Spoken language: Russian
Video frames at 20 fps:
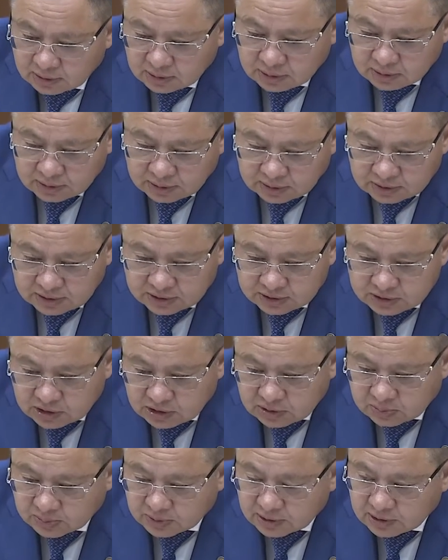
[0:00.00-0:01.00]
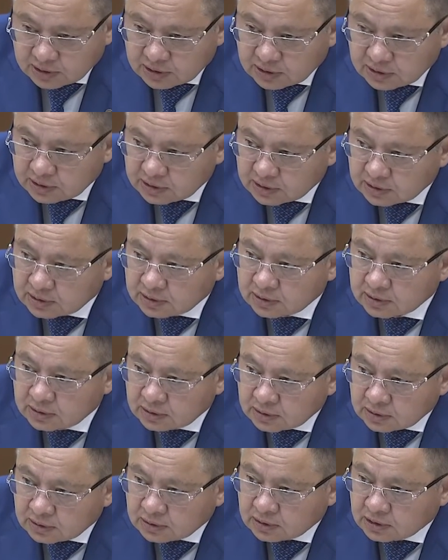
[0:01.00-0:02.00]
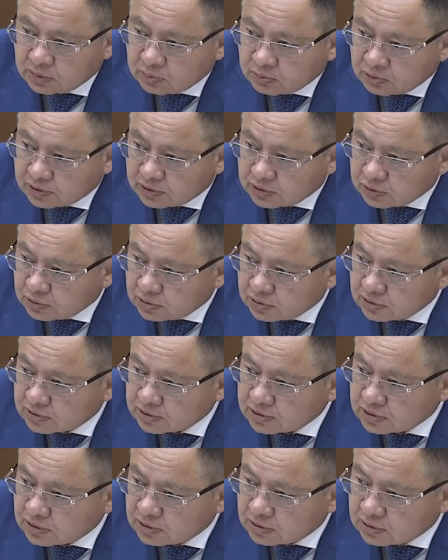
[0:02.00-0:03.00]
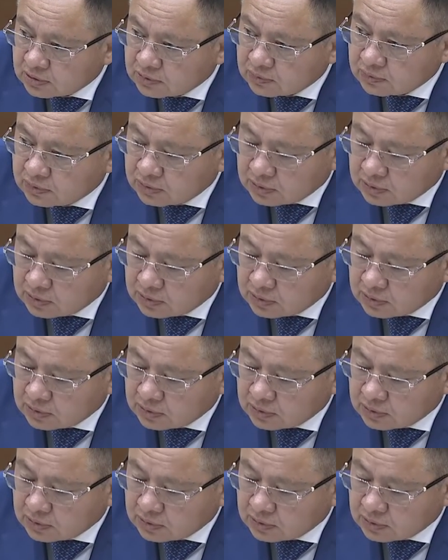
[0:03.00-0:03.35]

э, детских поликлиник, амбулаторных центров.